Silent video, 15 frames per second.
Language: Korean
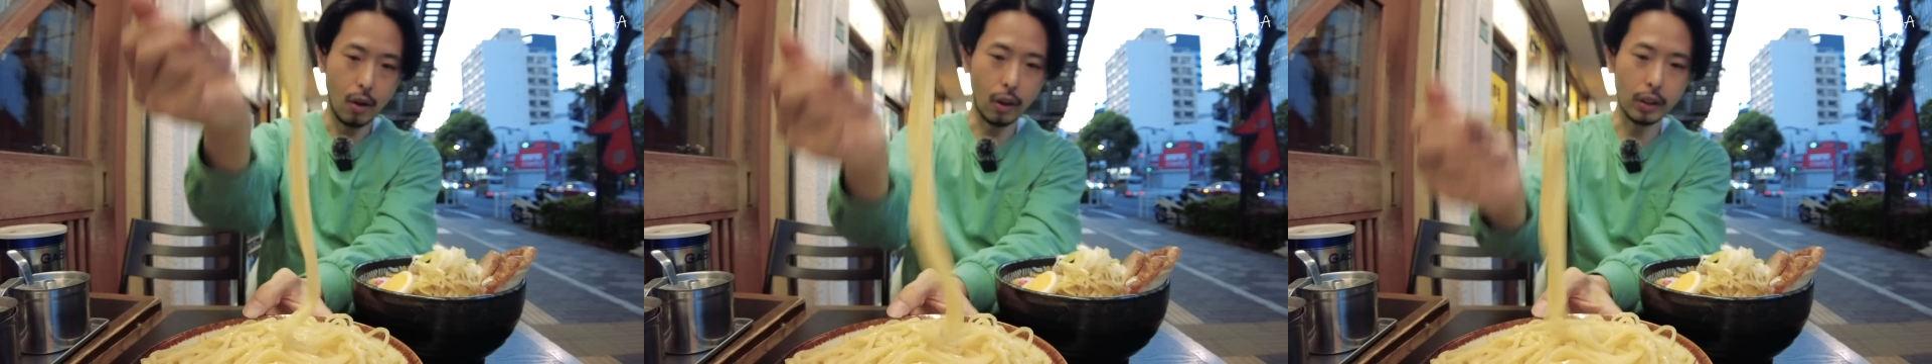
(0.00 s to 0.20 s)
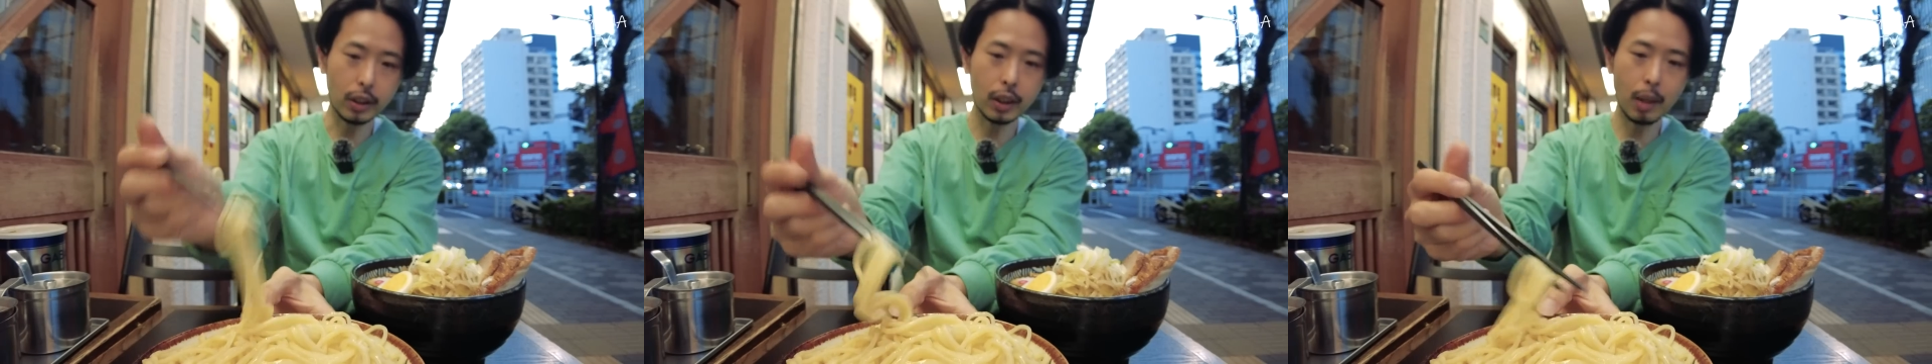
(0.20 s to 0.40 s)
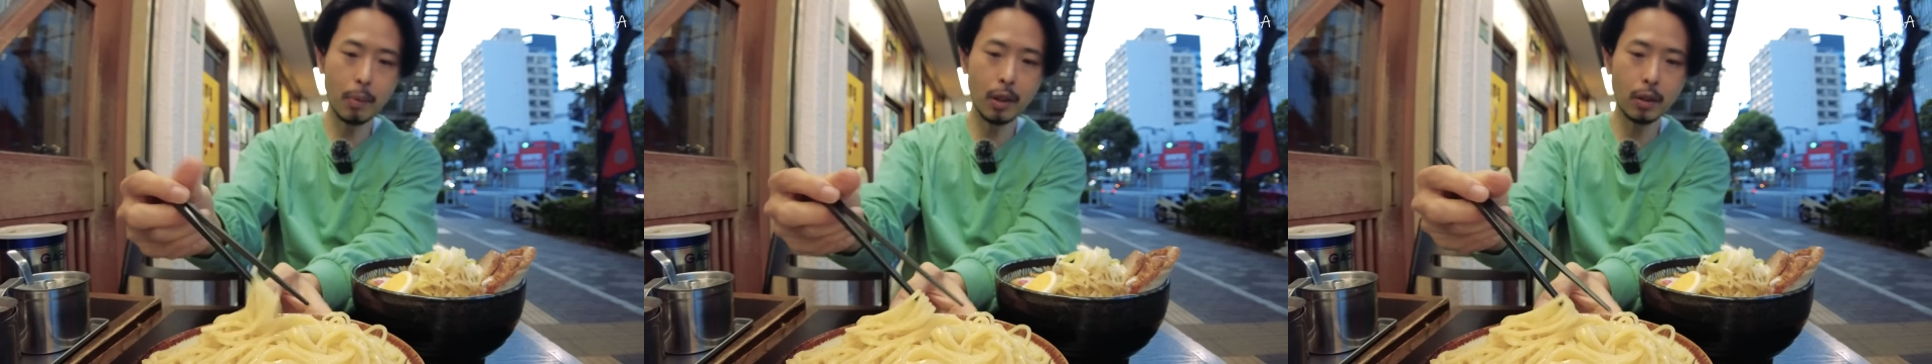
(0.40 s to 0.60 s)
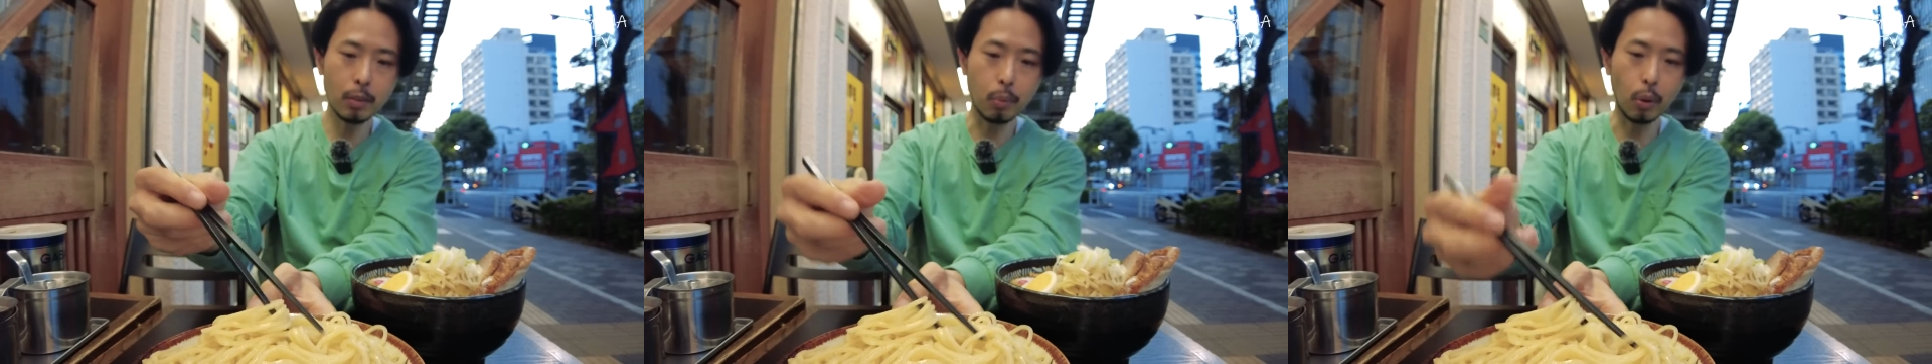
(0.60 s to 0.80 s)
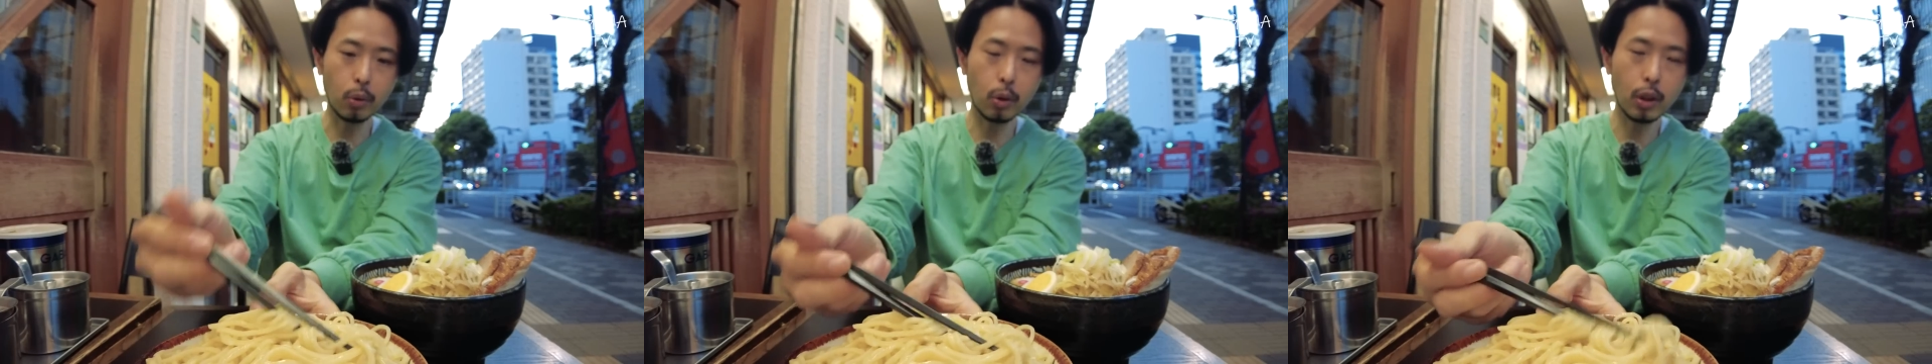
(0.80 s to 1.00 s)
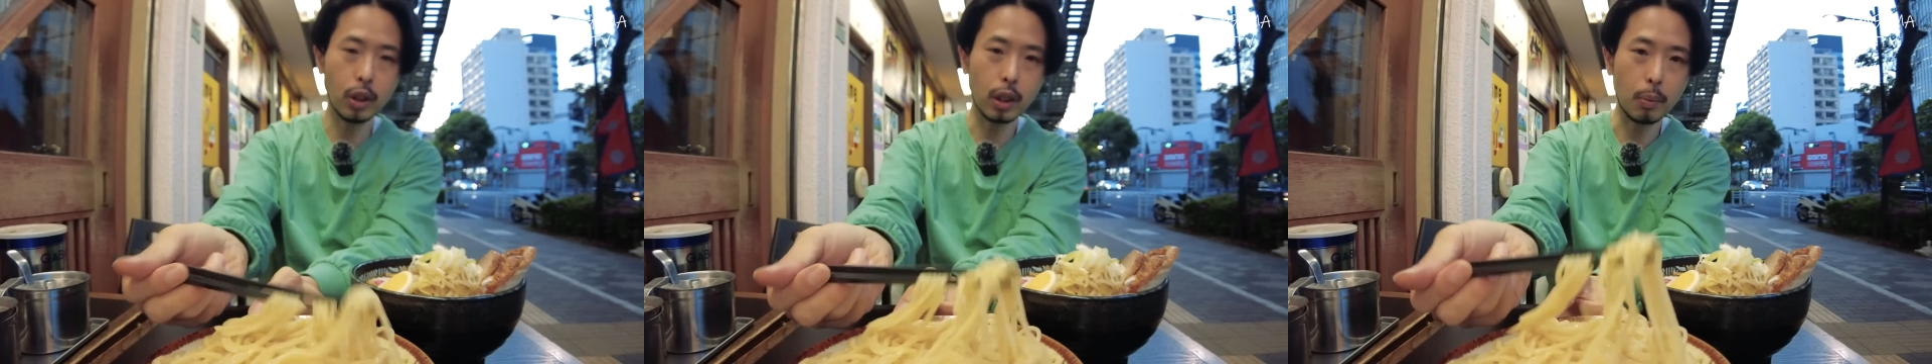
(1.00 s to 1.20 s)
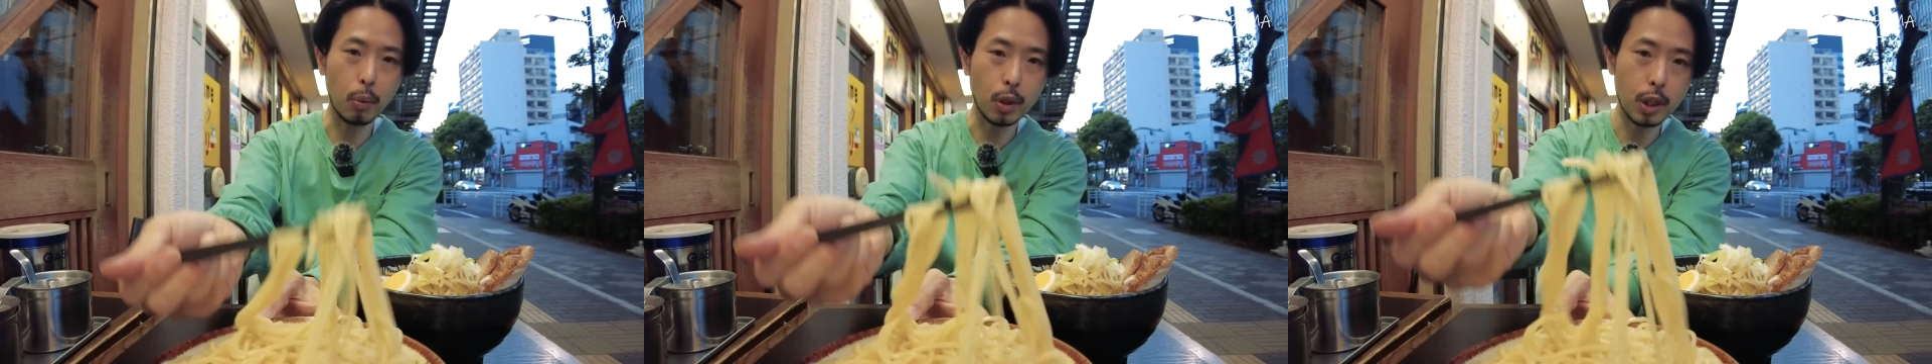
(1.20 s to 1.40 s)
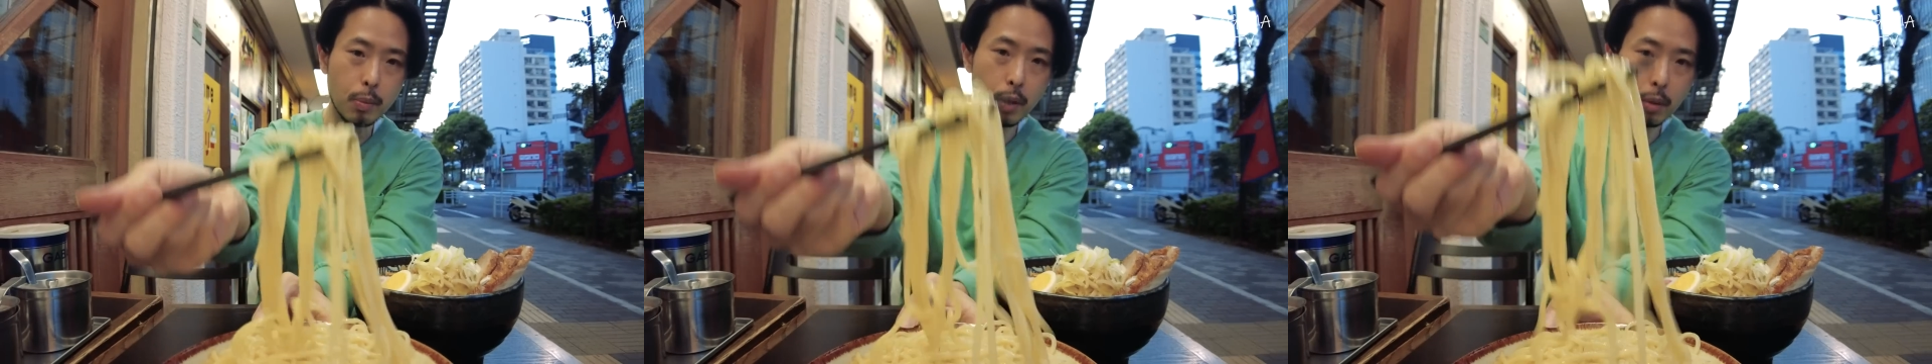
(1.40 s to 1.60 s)
츠케멘은 보통 이렇게
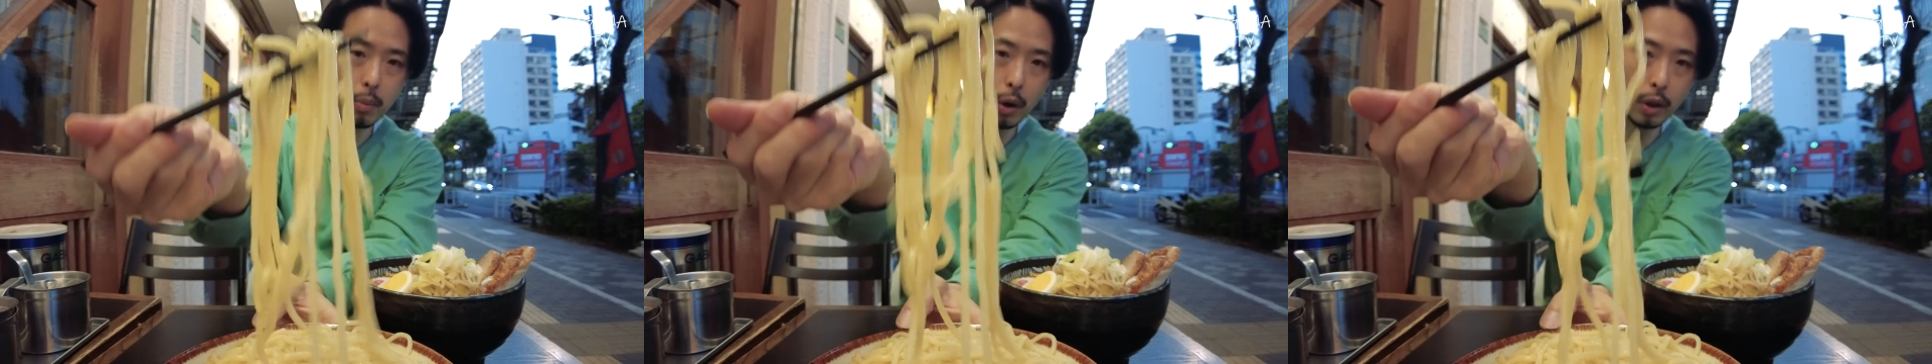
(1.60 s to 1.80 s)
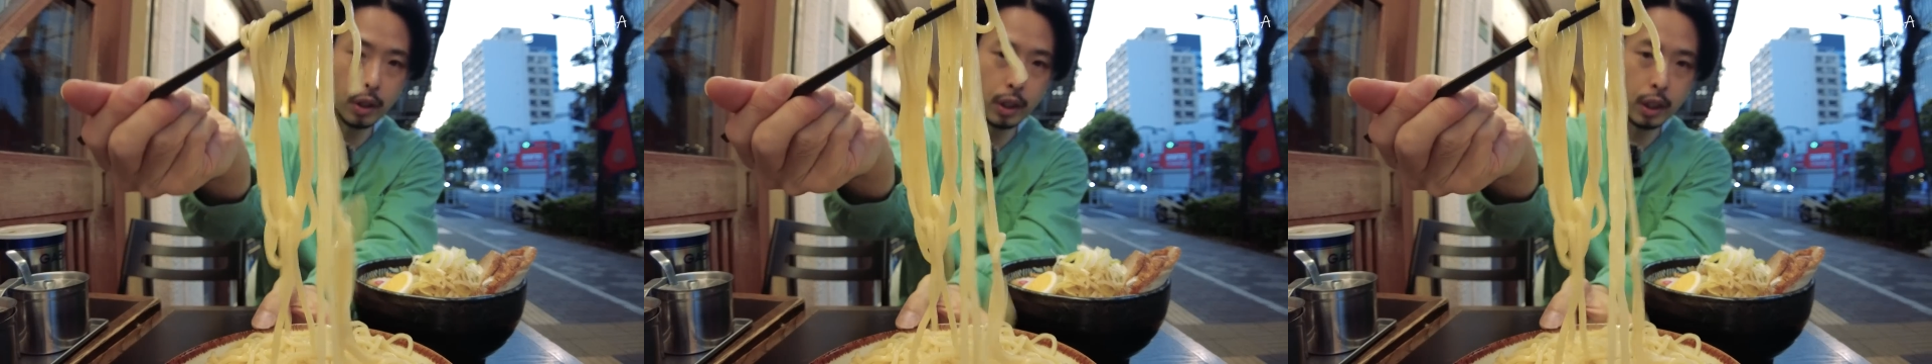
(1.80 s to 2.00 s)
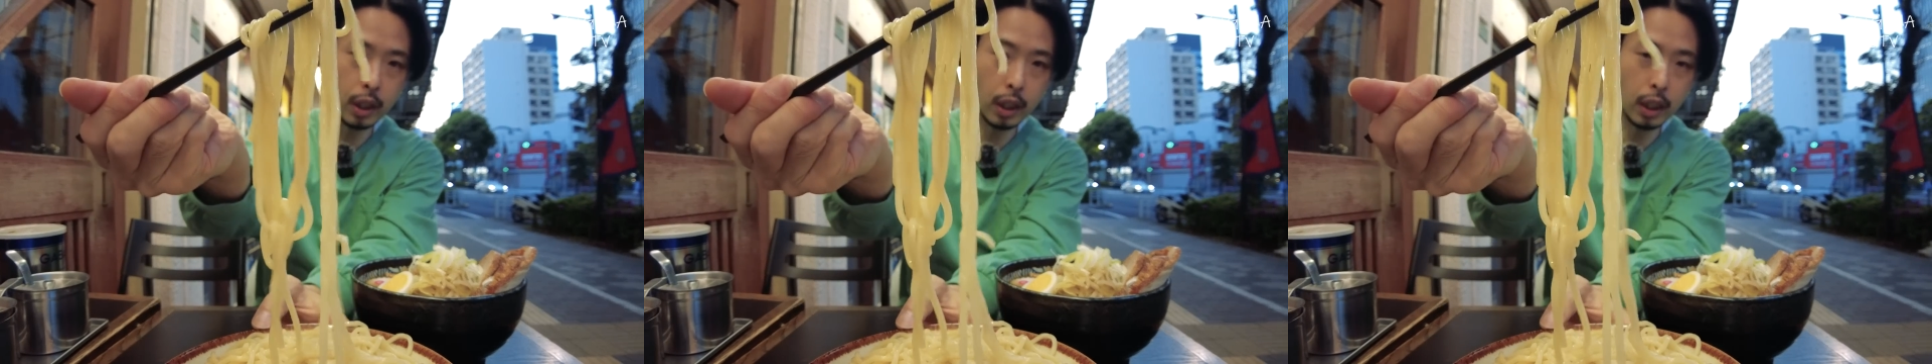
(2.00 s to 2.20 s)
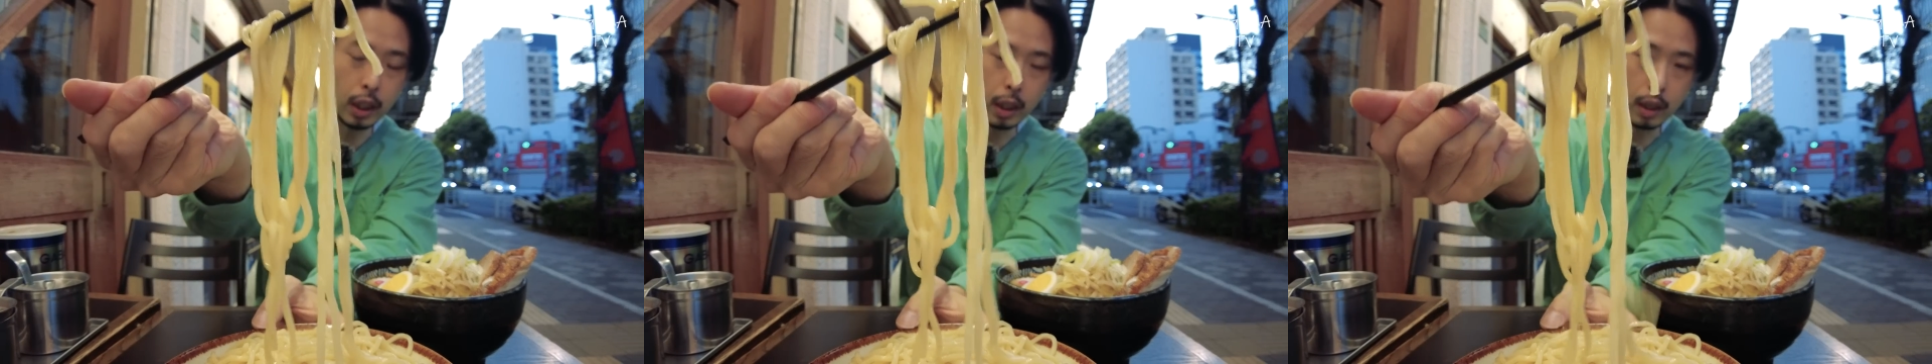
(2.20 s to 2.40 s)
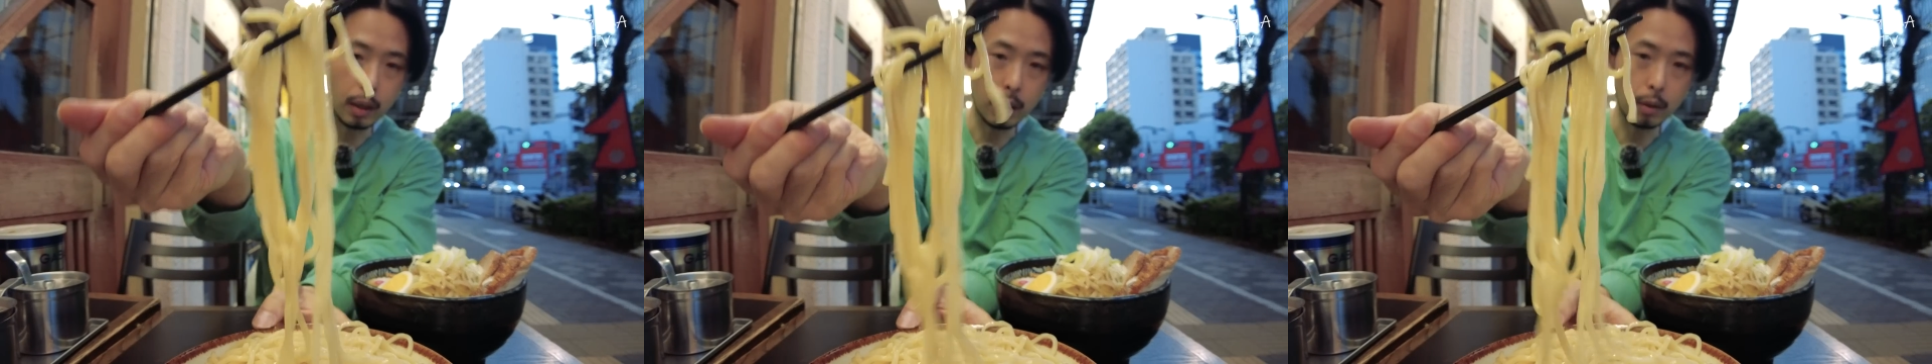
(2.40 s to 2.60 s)
보시면 면이